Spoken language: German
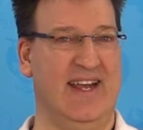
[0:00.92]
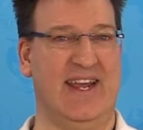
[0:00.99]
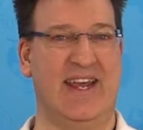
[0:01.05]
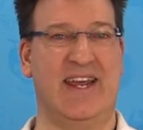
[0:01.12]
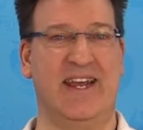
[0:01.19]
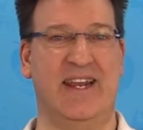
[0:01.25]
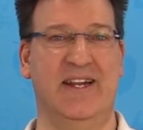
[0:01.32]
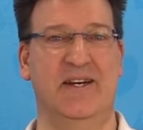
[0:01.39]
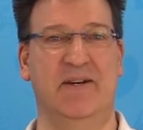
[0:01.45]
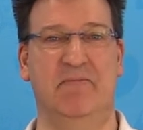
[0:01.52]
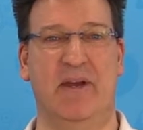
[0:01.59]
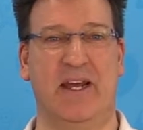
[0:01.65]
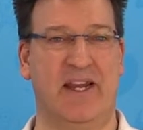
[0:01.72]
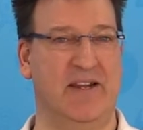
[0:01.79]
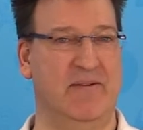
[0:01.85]
Ene,
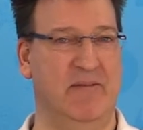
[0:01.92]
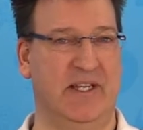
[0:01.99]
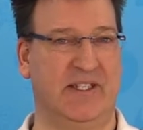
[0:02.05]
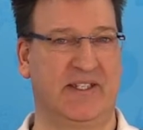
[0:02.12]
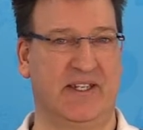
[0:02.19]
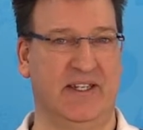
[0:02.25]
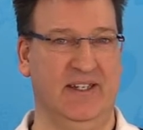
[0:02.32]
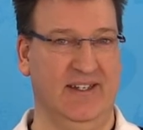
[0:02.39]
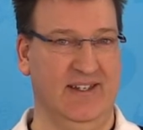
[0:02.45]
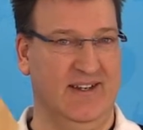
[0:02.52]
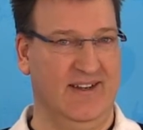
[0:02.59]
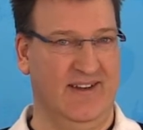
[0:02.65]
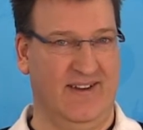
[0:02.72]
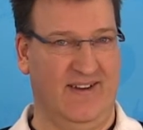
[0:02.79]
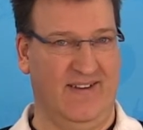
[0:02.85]
mene, miste.
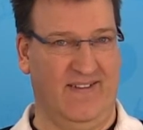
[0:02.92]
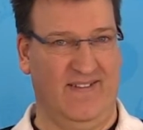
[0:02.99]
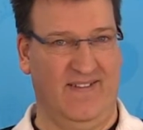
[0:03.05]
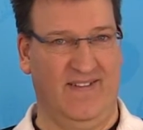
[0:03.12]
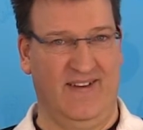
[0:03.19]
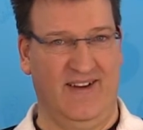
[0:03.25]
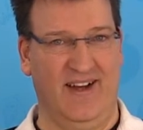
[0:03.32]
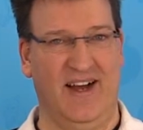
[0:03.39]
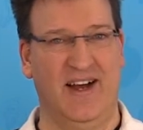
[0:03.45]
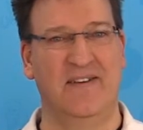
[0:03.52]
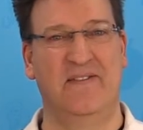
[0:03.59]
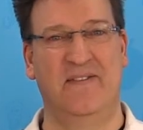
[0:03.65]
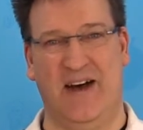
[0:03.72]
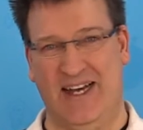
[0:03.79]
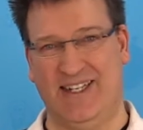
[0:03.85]

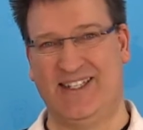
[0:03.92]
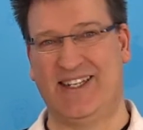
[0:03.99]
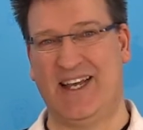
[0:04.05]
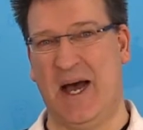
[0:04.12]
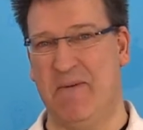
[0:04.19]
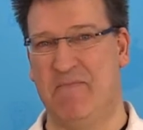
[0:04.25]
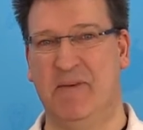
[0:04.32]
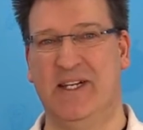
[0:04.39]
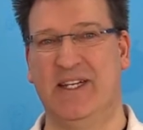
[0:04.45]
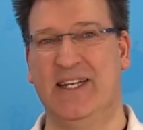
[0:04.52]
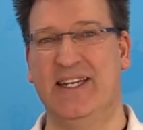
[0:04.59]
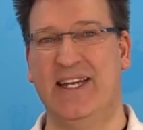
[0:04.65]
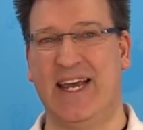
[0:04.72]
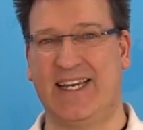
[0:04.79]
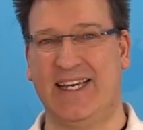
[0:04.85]
Was rappelt
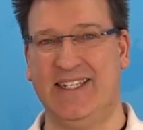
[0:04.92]
in der